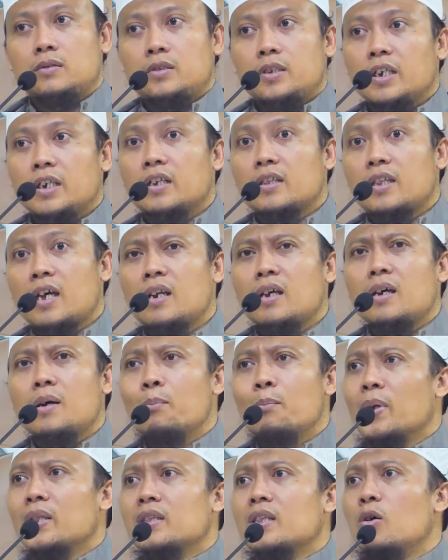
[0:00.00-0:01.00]
Saya ingat anak
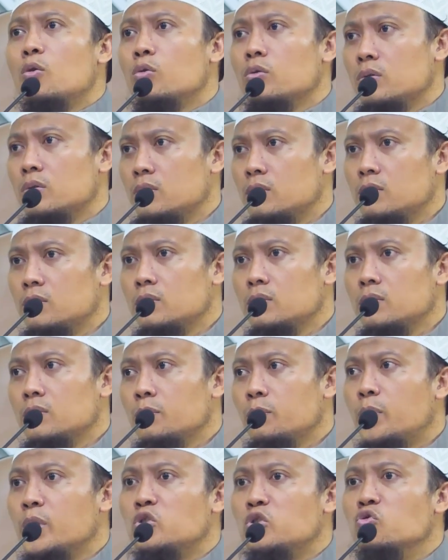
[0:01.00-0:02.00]
empat tahun
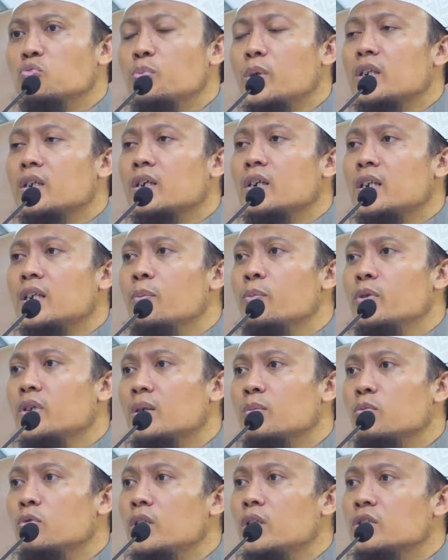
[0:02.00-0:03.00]
berjumpa dengan
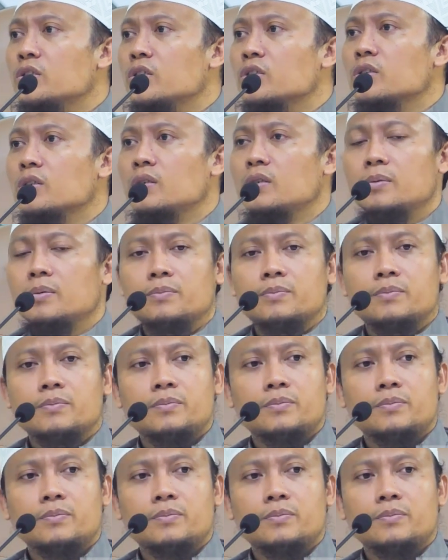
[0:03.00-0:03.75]
Nabi yang mulia SAW.